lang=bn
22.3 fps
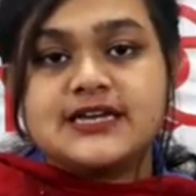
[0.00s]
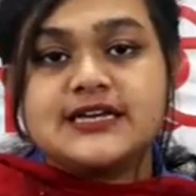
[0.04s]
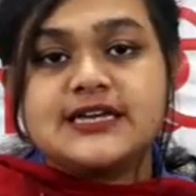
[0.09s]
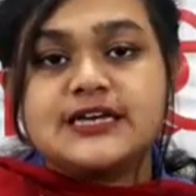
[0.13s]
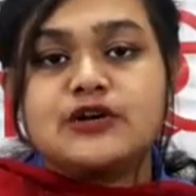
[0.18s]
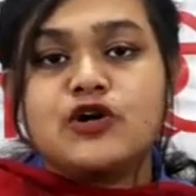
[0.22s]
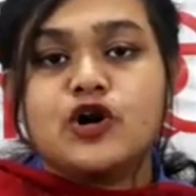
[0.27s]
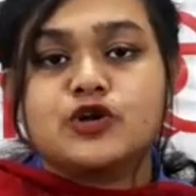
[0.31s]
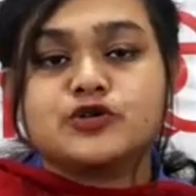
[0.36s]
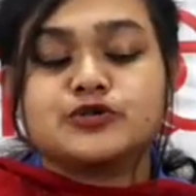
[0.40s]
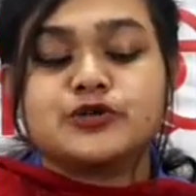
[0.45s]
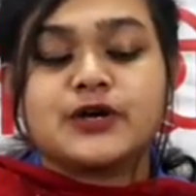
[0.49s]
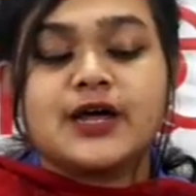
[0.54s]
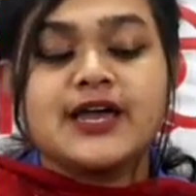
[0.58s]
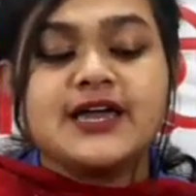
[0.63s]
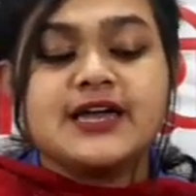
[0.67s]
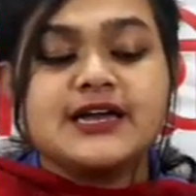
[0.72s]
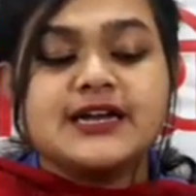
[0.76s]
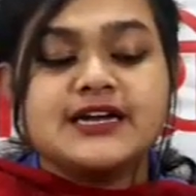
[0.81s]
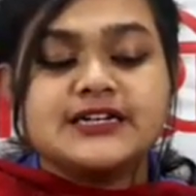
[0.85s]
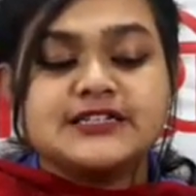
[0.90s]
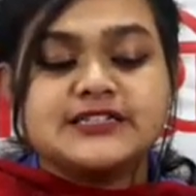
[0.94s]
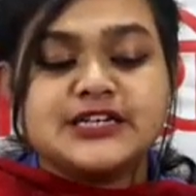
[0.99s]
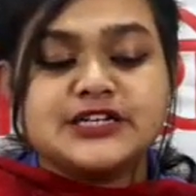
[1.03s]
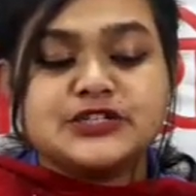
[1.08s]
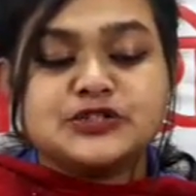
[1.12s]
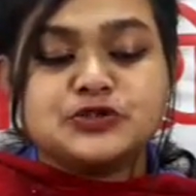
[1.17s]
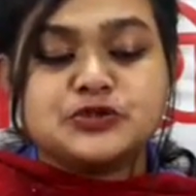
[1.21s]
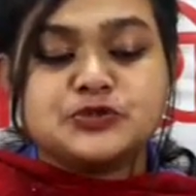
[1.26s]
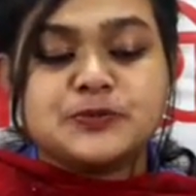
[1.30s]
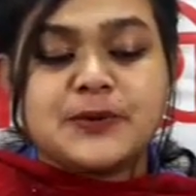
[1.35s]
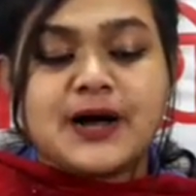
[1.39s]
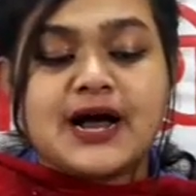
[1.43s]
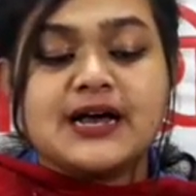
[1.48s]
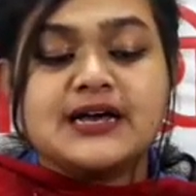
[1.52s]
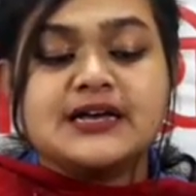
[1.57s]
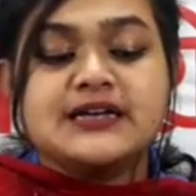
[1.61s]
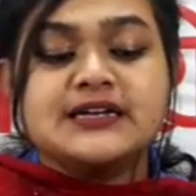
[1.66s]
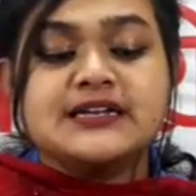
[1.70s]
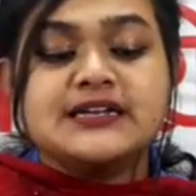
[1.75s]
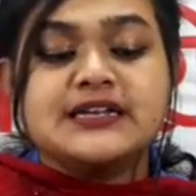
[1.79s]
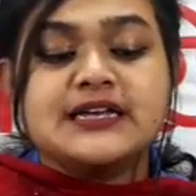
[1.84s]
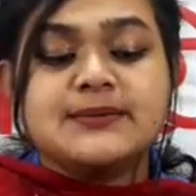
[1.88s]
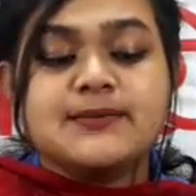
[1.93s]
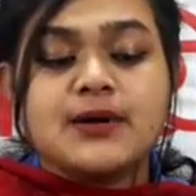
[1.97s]
এই ঘটনায় শিশুর মা
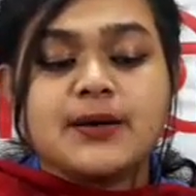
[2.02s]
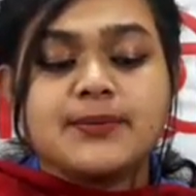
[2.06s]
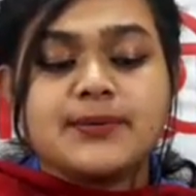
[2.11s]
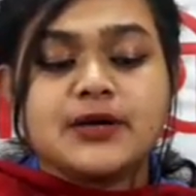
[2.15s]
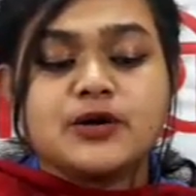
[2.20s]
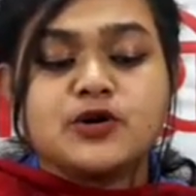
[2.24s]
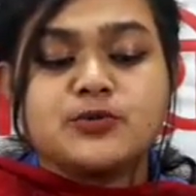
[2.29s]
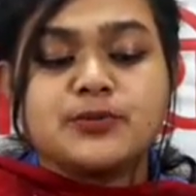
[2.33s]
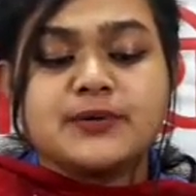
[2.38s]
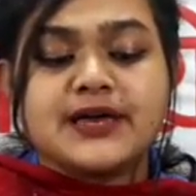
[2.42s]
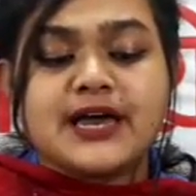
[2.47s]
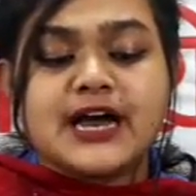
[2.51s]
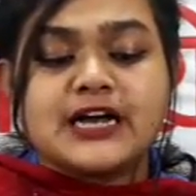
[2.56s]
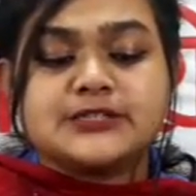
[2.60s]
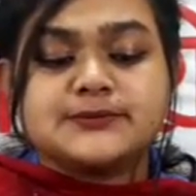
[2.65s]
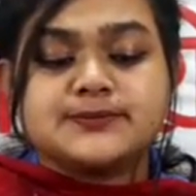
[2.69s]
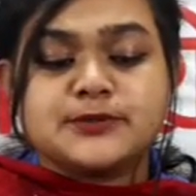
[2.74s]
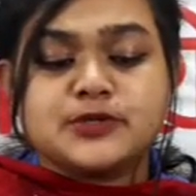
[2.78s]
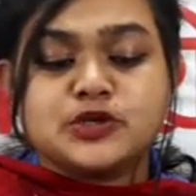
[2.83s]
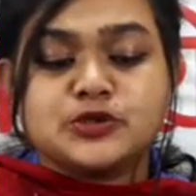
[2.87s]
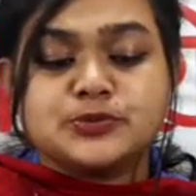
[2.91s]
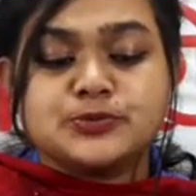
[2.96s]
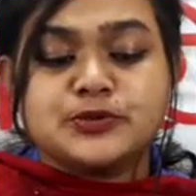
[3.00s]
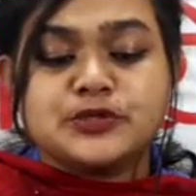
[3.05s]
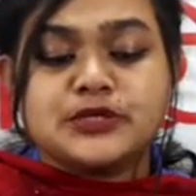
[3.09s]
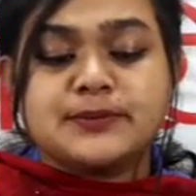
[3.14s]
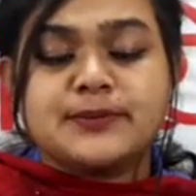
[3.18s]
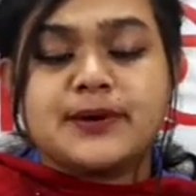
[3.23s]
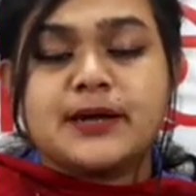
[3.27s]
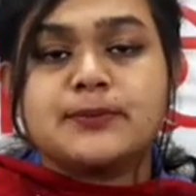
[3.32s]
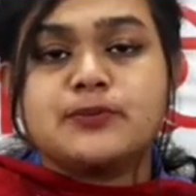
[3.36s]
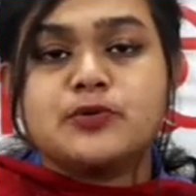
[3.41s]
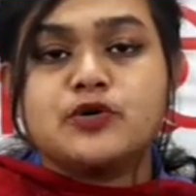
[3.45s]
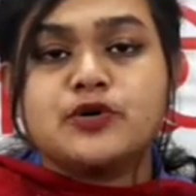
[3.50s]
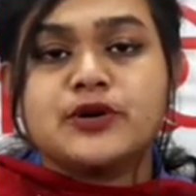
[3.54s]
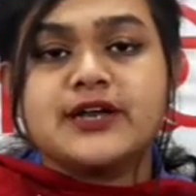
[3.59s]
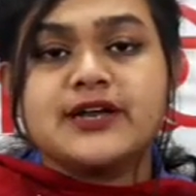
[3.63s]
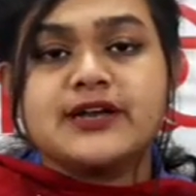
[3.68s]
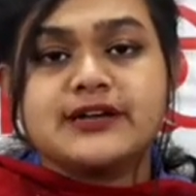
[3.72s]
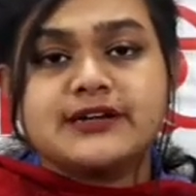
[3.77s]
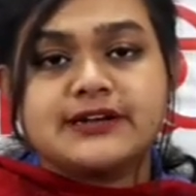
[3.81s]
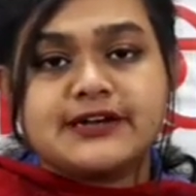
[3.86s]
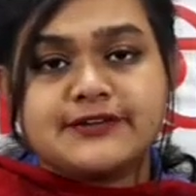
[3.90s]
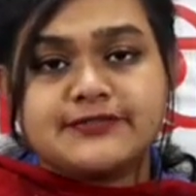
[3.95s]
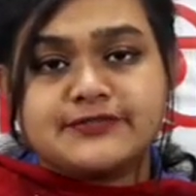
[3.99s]
লিমা বেগমকে আজ বৃহস্পতিবার ভোরে
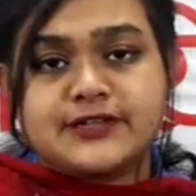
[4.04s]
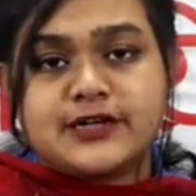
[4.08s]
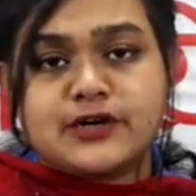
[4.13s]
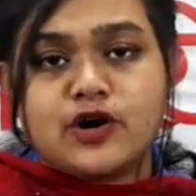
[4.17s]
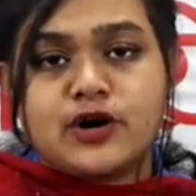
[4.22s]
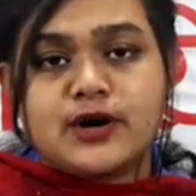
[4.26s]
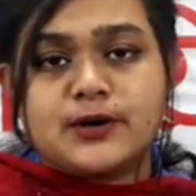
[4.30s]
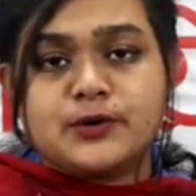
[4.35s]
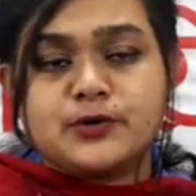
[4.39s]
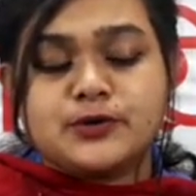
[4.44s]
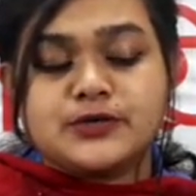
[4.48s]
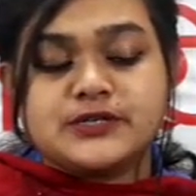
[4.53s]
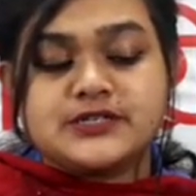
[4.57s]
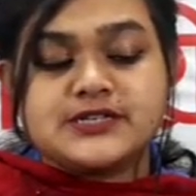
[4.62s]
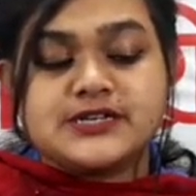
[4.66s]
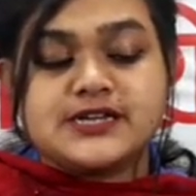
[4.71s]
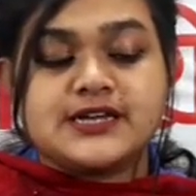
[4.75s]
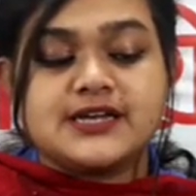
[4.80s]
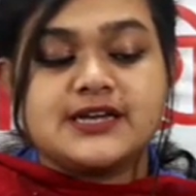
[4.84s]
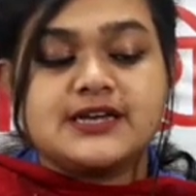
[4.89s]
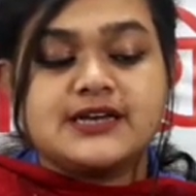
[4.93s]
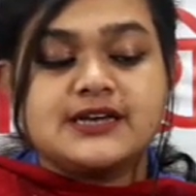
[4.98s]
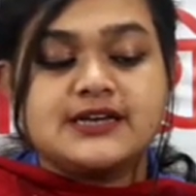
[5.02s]
গ্রেফতার করা হয়েছে